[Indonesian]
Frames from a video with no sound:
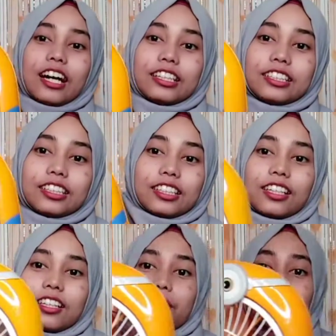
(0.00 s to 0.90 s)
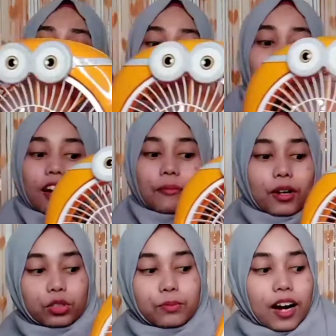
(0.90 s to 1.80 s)
guys dan
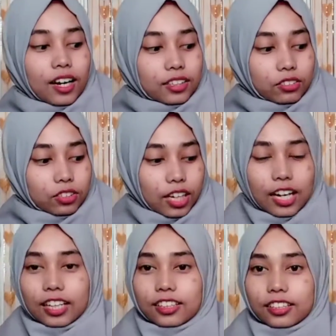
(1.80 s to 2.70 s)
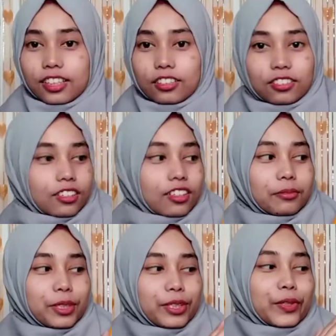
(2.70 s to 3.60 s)
bagus banget terus karakternya itu
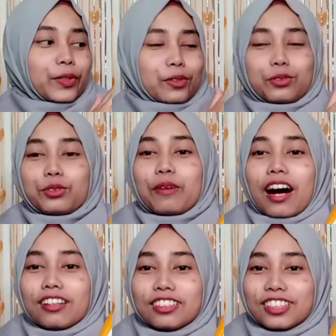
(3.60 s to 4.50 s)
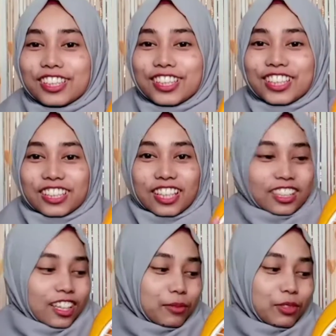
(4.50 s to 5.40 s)
minion lucu banget
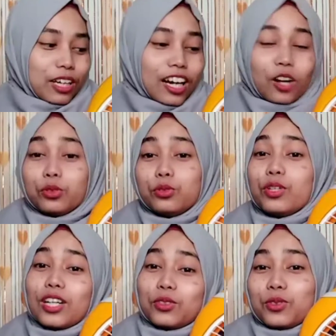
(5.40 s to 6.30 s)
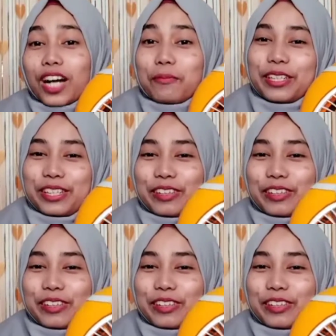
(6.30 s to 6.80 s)
dan kebetulan aku juga suka